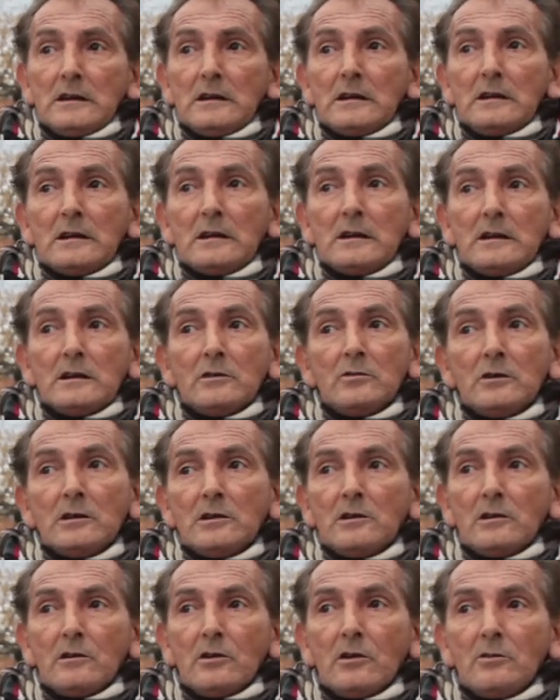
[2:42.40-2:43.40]
Eh, y
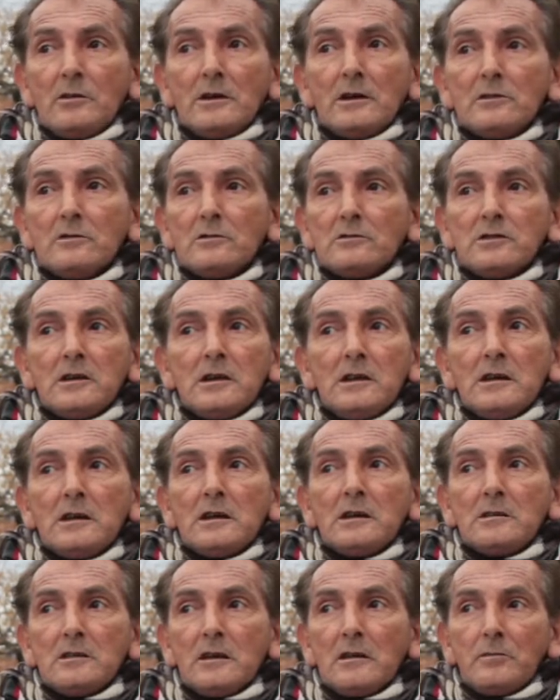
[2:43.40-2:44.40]
bueno, el gobierno tiene
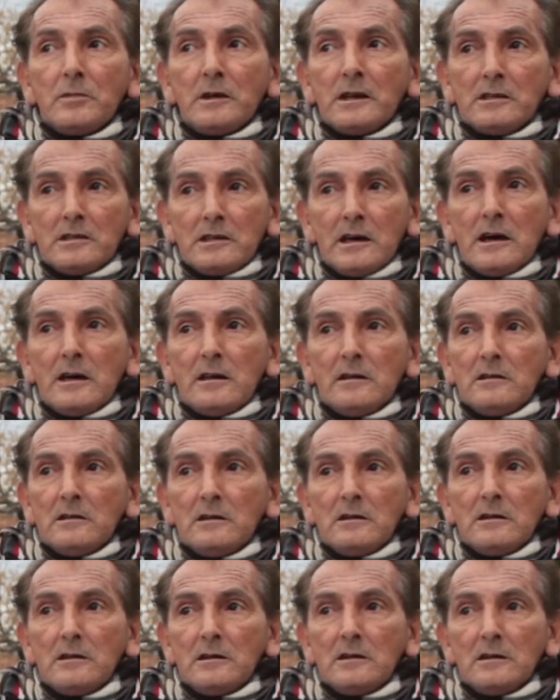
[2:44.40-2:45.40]
que interpretar
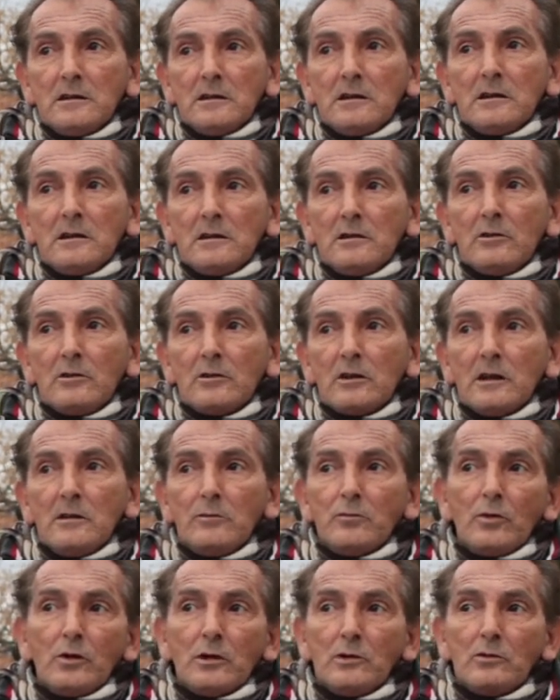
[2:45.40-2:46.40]
eh, lo que
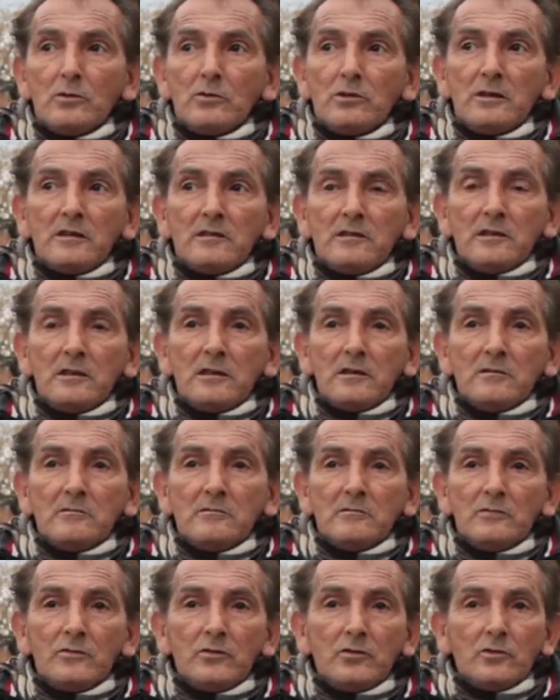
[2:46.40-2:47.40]
el pueblo dice.
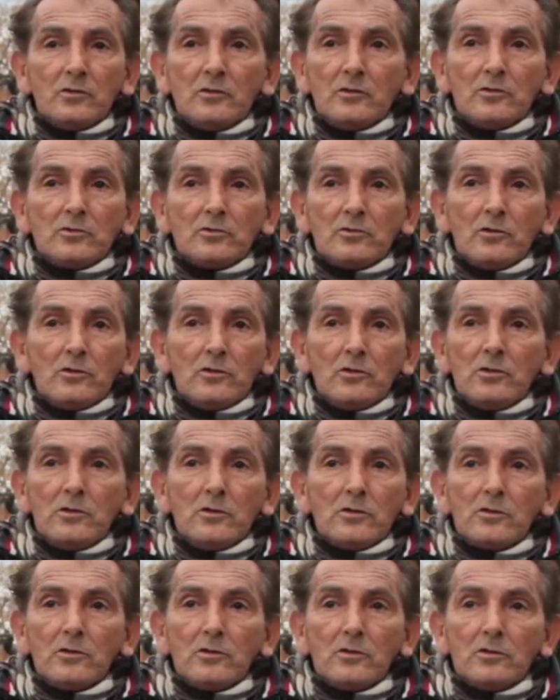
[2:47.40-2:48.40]
Yo no
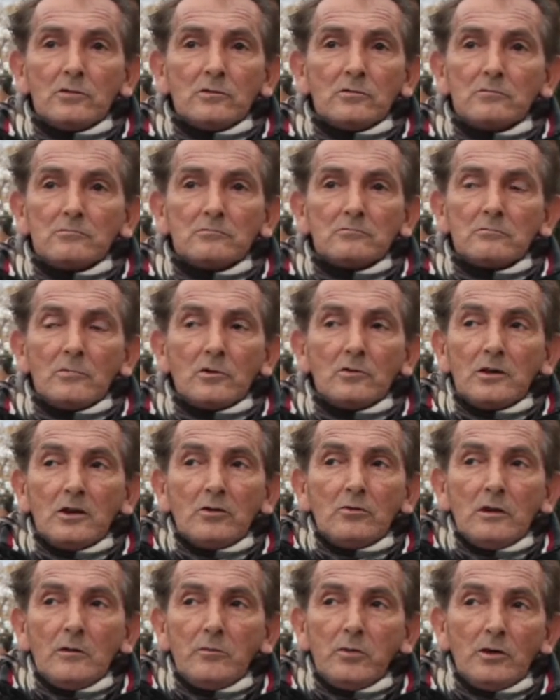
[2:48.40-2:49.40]
estoy con, con
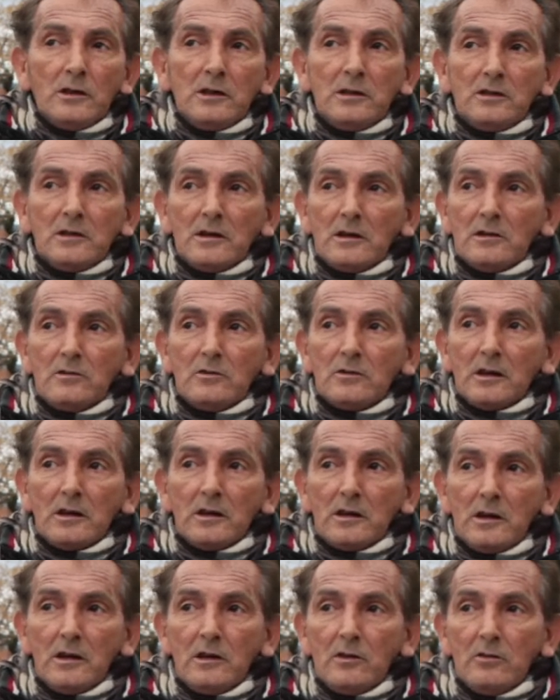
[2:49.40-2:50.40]
ninguna política, lo
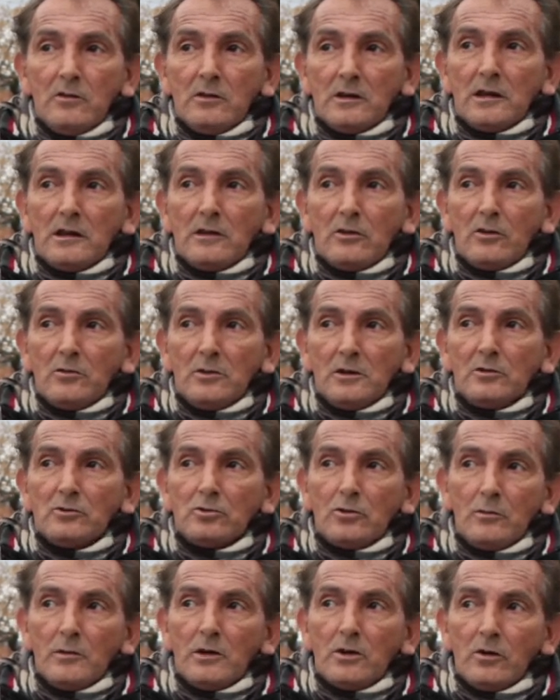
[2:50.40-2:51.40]
que quiero es que el gobierno
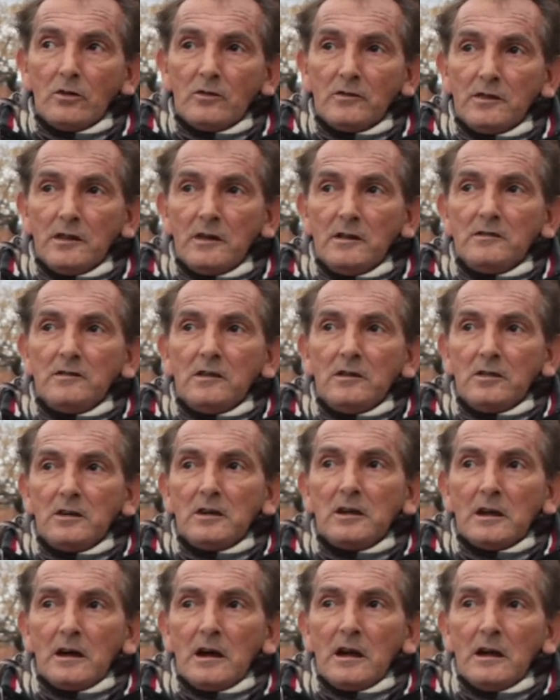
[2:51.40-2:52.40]
tome conciencia y
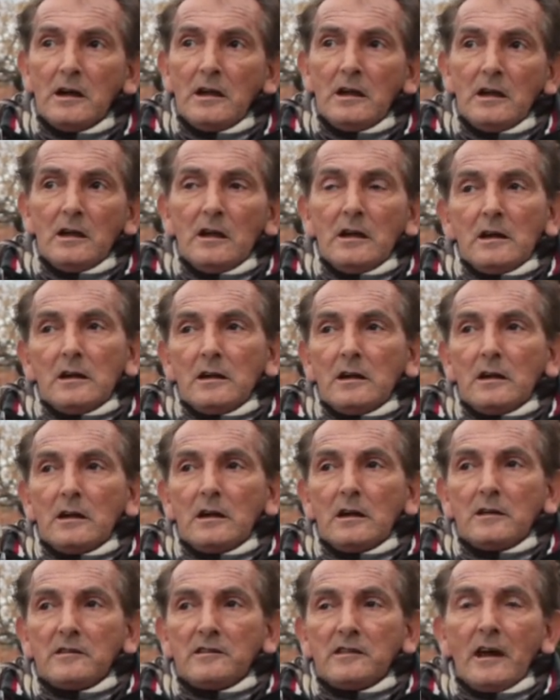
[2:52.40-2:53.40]
diga,
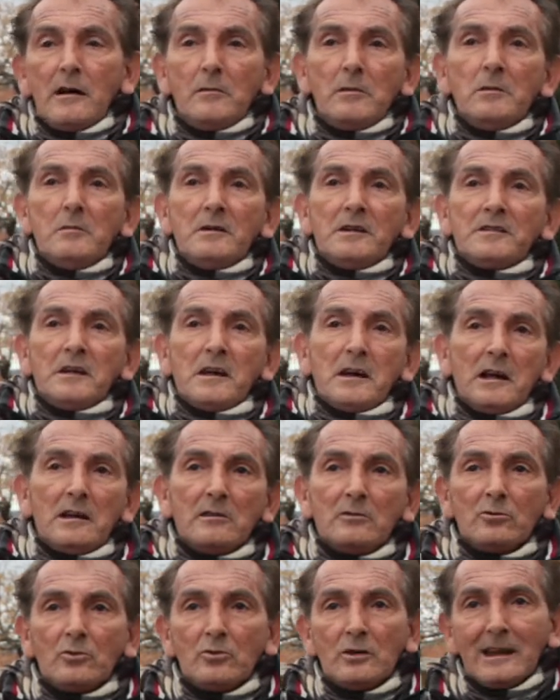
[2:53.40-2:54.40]
eh, si a mí me
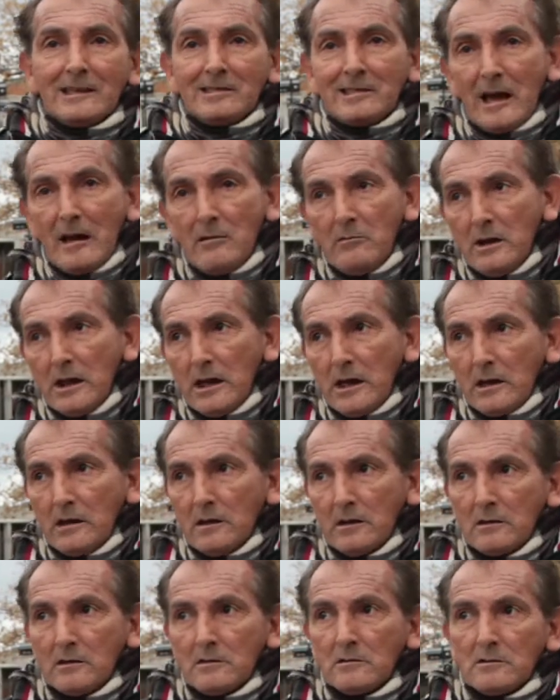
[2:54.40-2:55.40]
regalan una tablet,
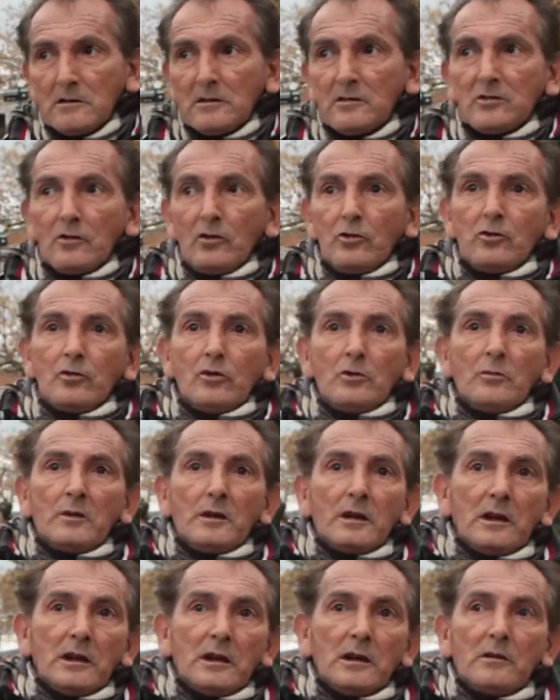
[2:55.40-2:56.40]
que soy un
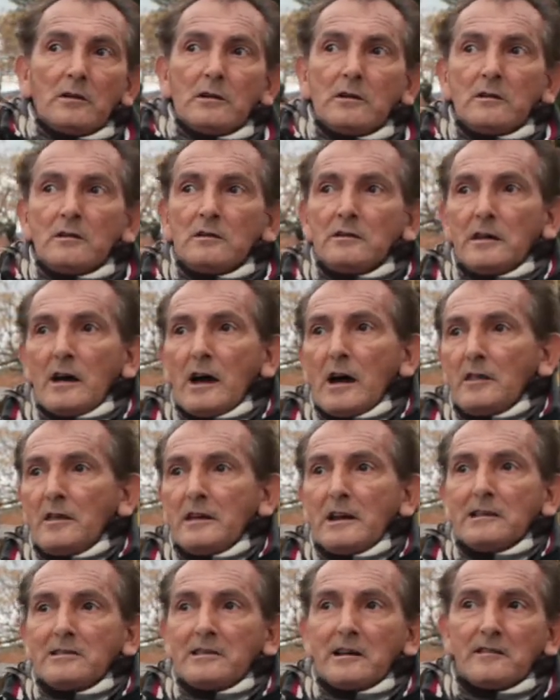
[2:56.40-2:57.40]
hombre ya
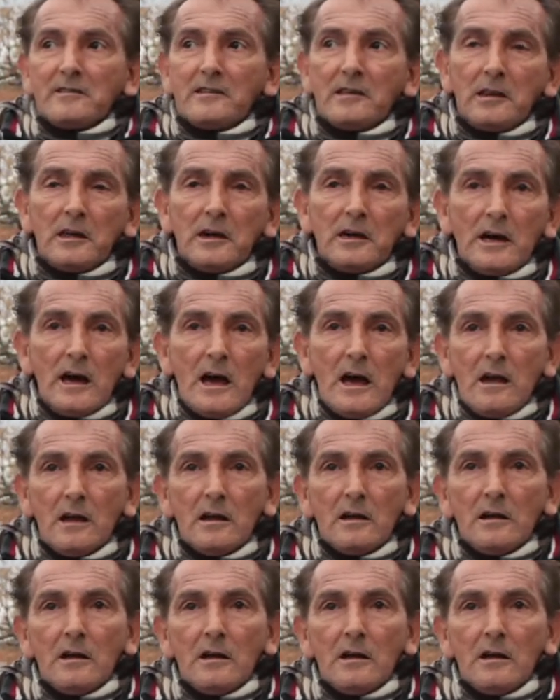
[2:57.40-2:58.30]
de la tercera edad,